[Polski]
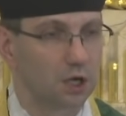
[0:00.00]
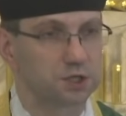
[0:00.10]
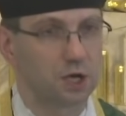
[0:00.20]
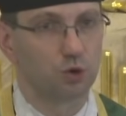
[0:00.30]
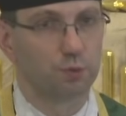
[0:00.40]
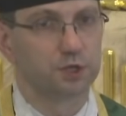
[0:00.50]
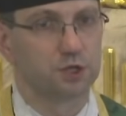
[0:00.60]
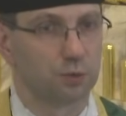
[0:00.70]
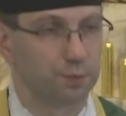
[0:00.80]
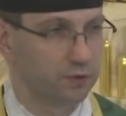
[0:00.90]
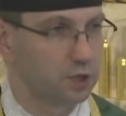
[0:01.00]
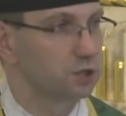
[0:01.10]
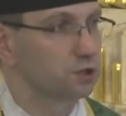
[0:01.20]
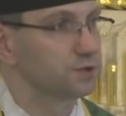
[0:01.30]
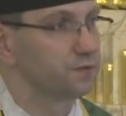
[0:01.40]
chciałoby się
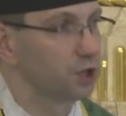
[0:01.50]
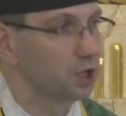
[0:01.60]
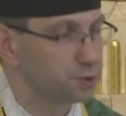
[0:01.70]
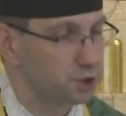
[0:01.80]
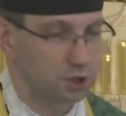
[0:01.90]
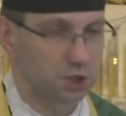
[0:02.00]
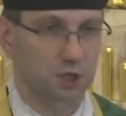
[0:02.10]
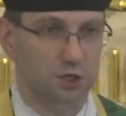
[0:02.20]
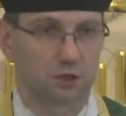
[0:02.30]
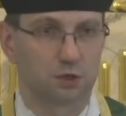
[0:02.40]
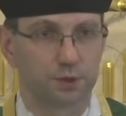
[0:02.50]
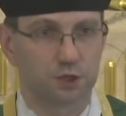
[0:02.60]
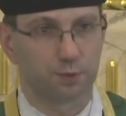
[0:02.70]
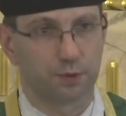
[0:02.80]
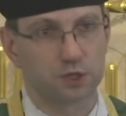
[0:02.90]
opowiedzieć o swoich przeżyciach, chciałoby
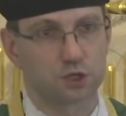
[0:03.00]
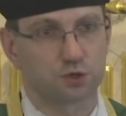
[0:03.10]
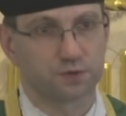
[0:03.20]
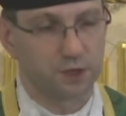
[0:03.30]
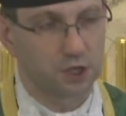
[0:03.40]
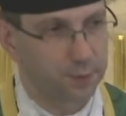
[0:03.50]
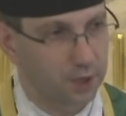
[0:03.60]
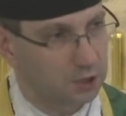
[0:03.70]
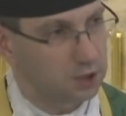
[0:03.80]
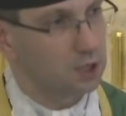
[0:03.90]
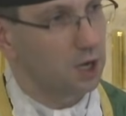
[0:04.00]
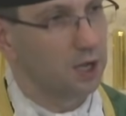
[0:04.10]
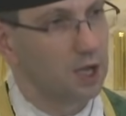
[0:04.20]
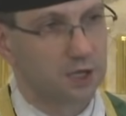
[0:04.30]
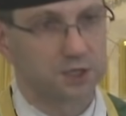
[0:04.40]
się opowiedzieć o swoich
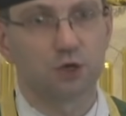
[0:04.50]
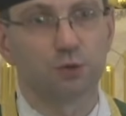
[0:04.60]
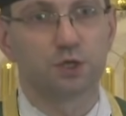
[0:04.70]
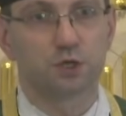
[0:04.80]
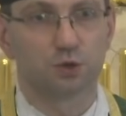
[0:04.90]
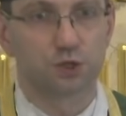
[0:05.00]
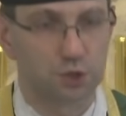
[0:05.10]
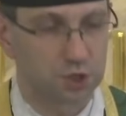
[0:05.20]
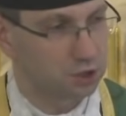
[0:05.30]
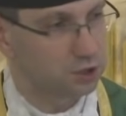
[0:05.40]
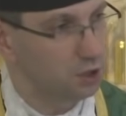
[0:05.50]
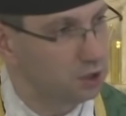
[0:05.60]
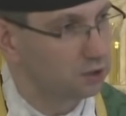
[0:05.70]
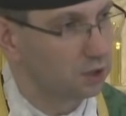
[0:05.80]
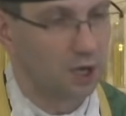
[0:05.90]
pragnieniach, chciałoby się usłyszeć
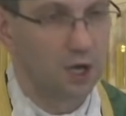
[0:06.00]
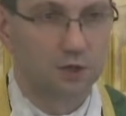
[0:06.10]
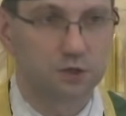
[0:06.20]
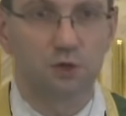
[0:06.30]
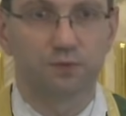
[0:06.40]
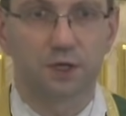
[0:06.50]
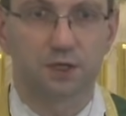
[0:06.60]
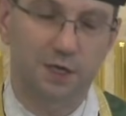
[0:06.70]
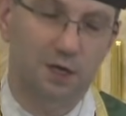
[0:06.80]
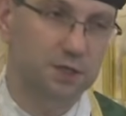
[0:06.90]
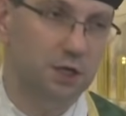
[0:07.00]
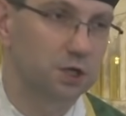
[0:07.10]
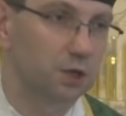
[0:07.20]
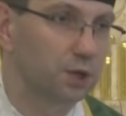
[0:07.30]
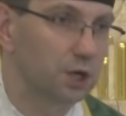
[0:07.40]
innych, co w ich sercach
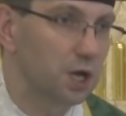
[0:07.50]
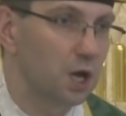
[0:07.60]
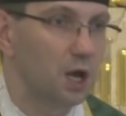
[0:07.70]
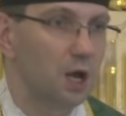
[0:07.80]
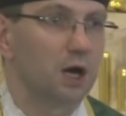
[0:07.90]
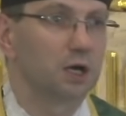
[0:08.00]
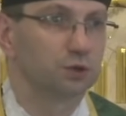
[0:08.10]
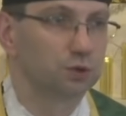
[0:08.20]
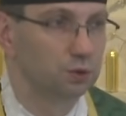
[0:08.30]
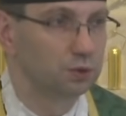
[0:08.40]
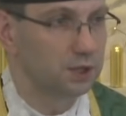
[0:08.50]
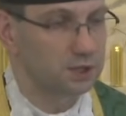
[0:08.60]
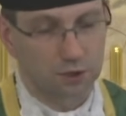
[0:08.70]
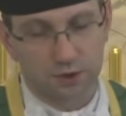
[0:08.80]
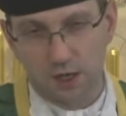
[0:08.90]
się kryje, a tu
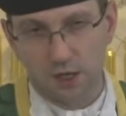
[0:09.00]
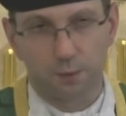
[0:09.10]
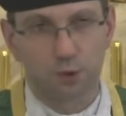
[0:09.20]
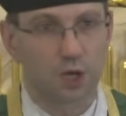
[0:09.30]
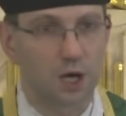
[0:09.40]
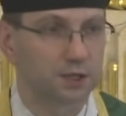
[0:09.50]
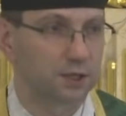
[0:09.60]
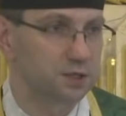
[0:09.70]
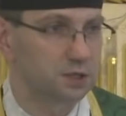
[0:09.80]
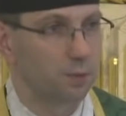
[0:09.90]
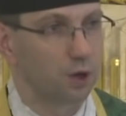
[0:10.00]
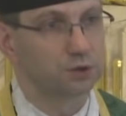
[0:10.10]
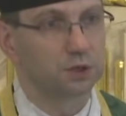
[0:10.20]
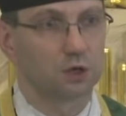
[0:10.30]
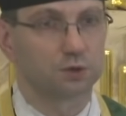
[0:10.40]
jest totalna blokada, jestem
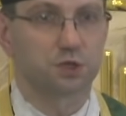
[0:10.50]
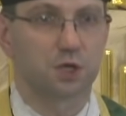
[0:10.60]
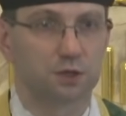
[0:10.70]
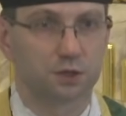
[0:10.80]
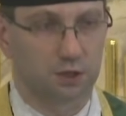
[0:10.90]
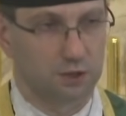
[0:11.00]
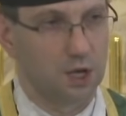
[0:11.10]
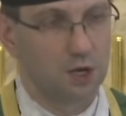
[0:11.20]
od nich odcięty.